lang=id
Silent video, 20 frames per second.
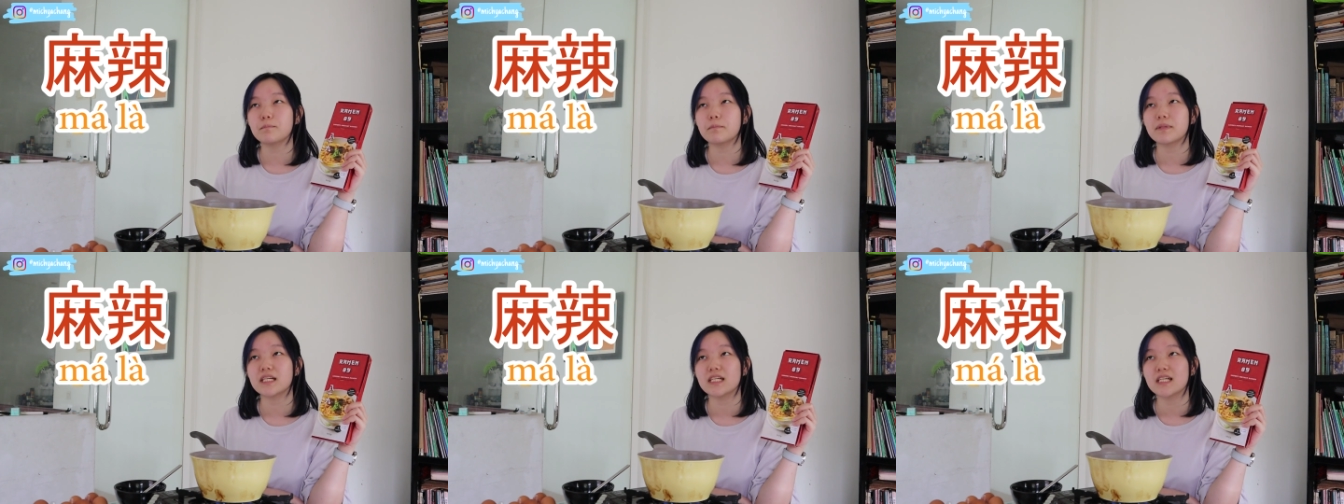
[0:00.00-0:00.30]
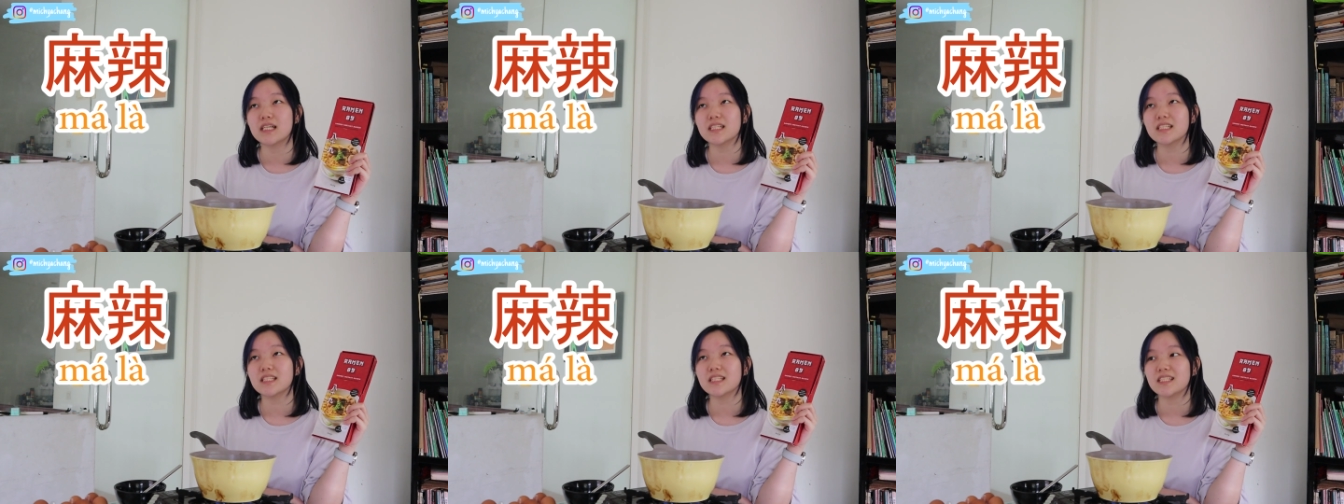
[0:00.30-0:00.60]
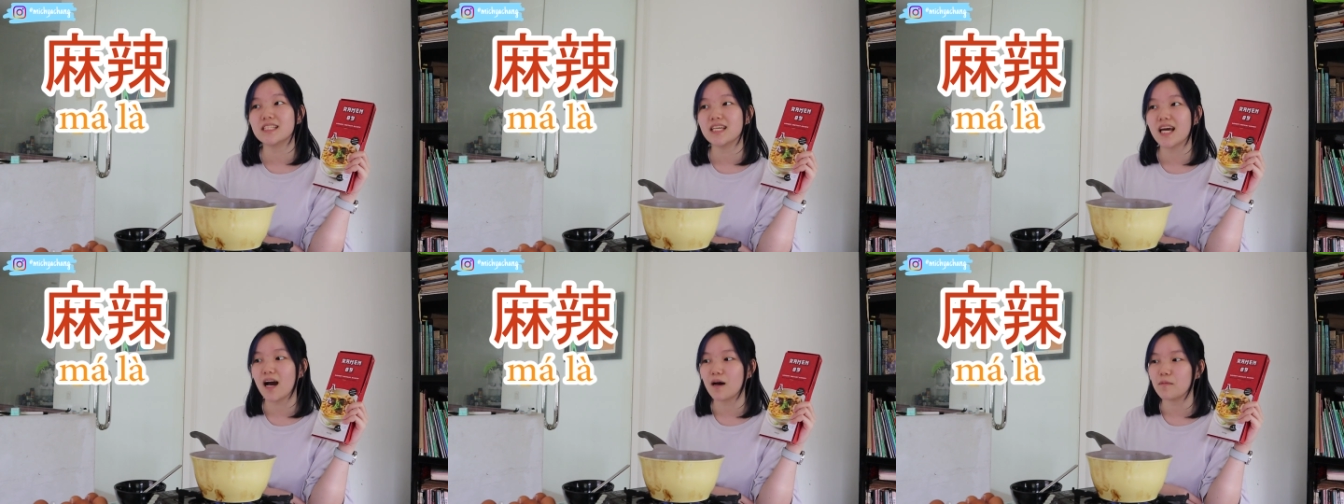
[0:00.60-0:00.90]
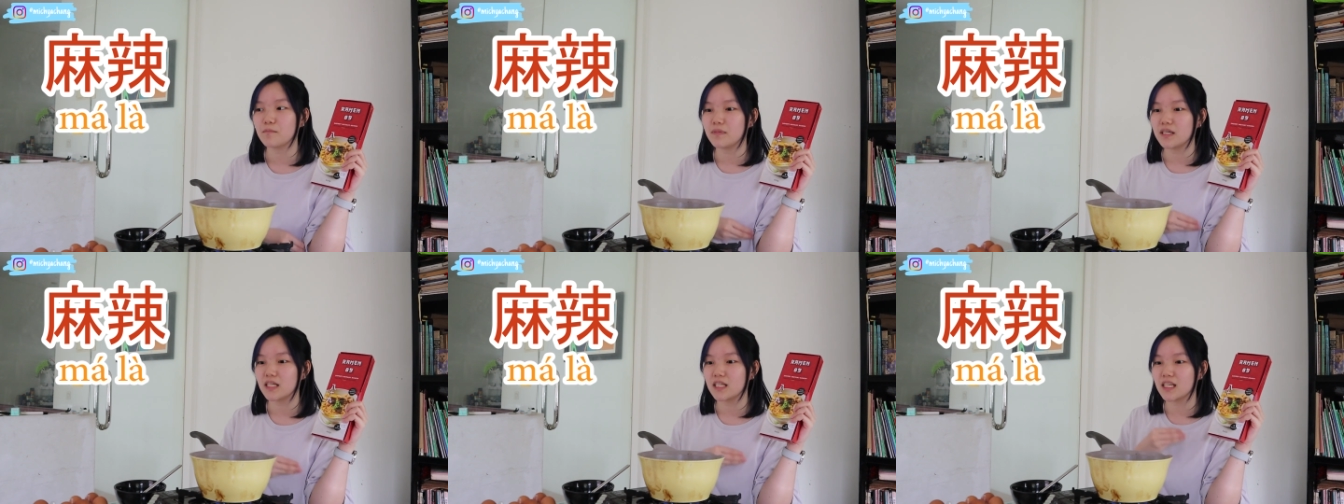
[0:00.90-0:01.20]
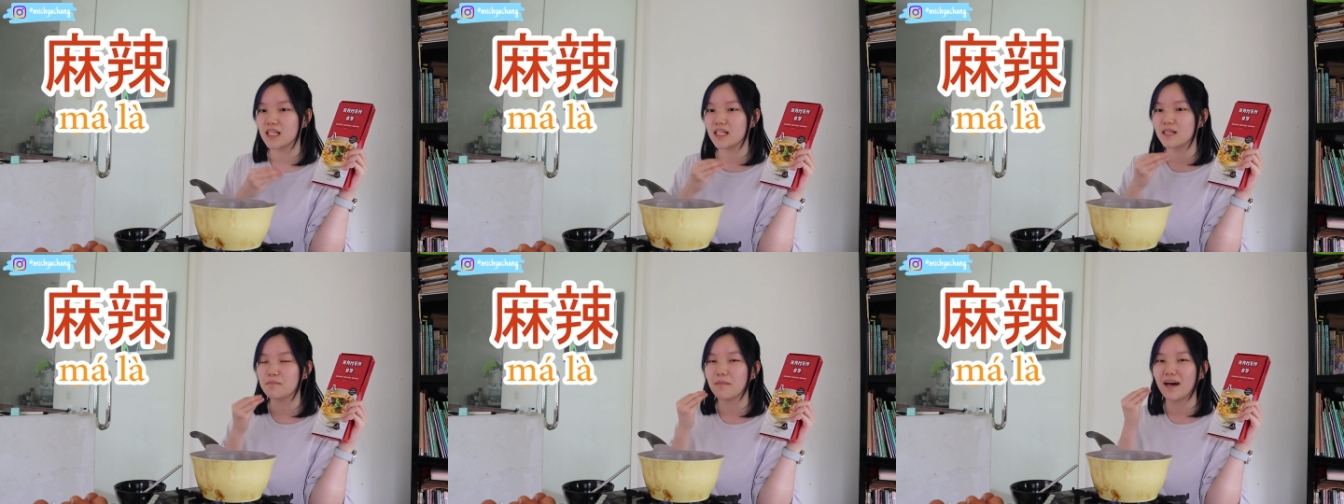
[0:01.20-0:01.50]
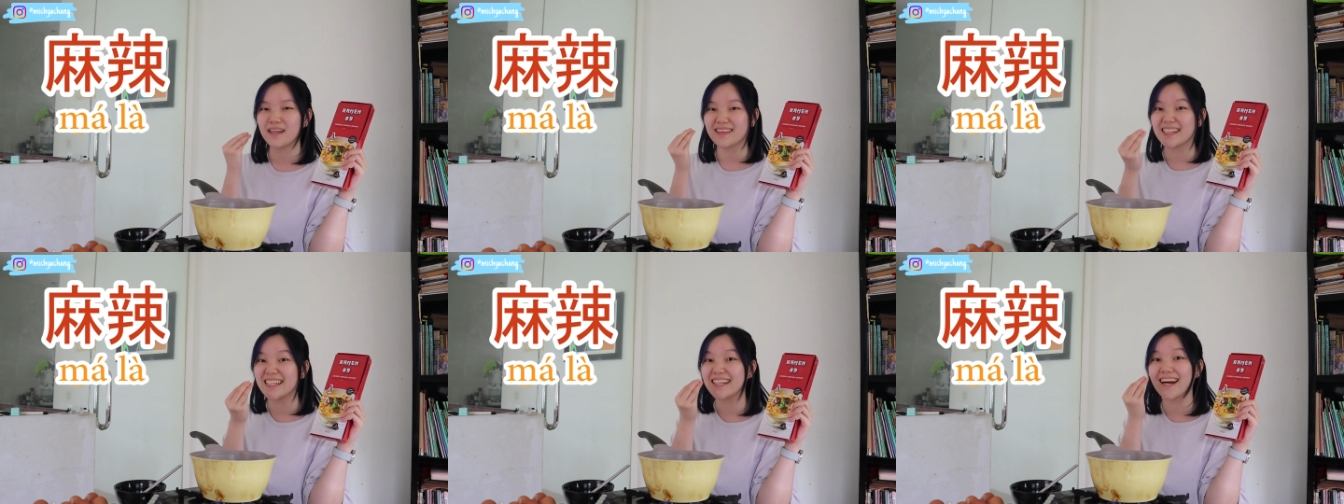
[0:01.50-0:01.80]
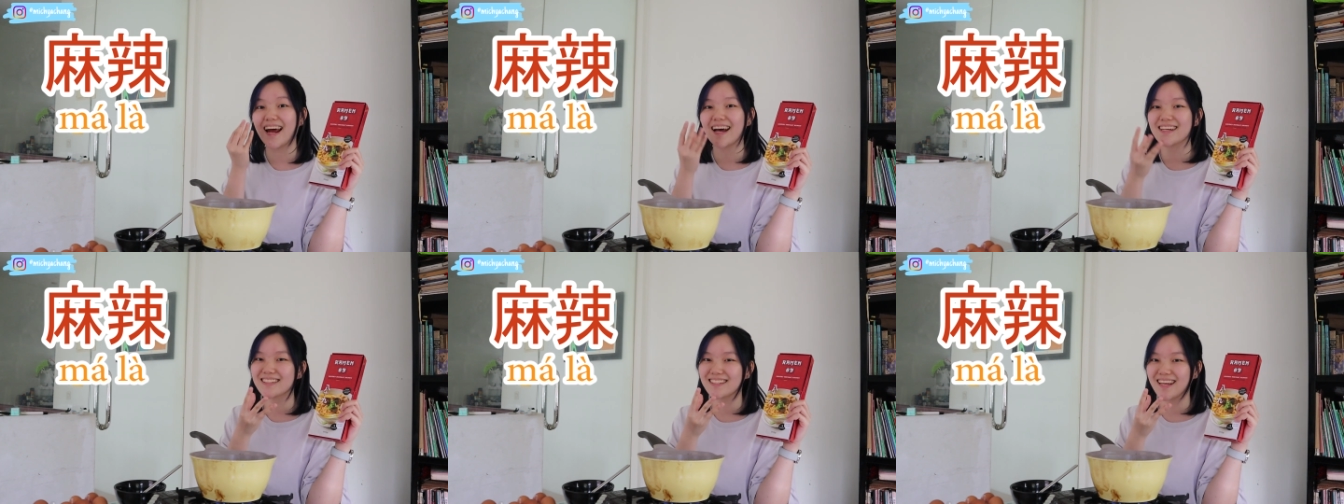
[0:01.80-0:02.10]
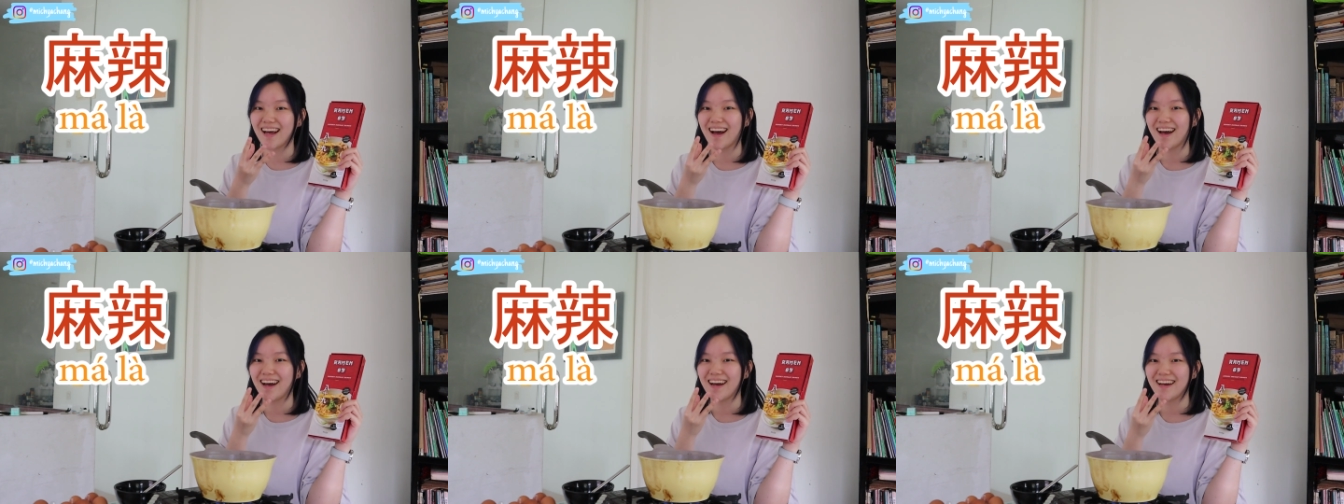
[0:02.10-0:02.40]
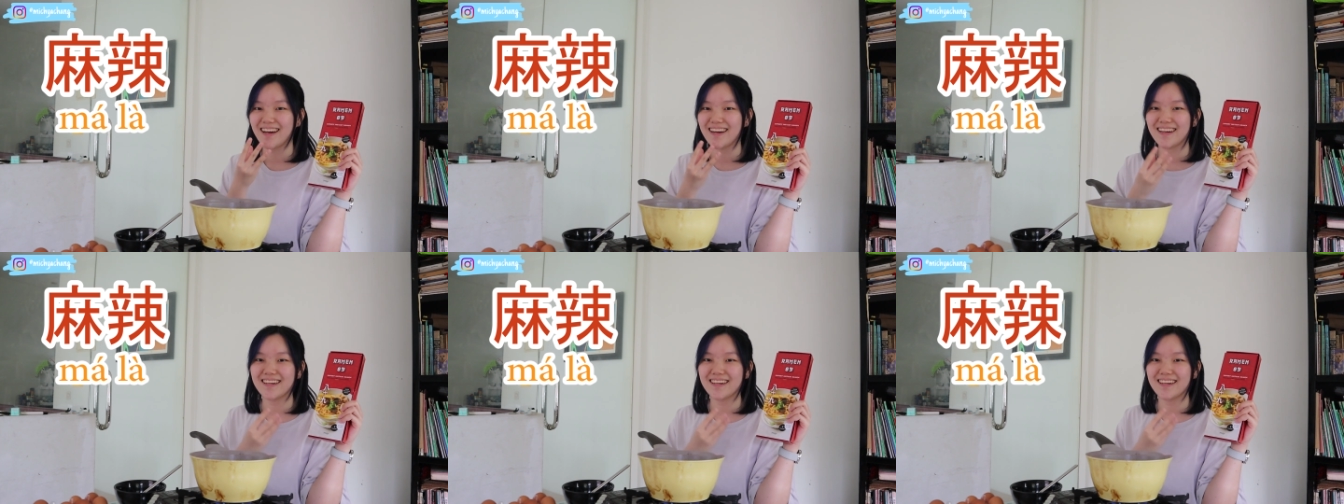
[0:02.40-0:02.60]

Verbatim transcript: pedes yang bikin mati rasa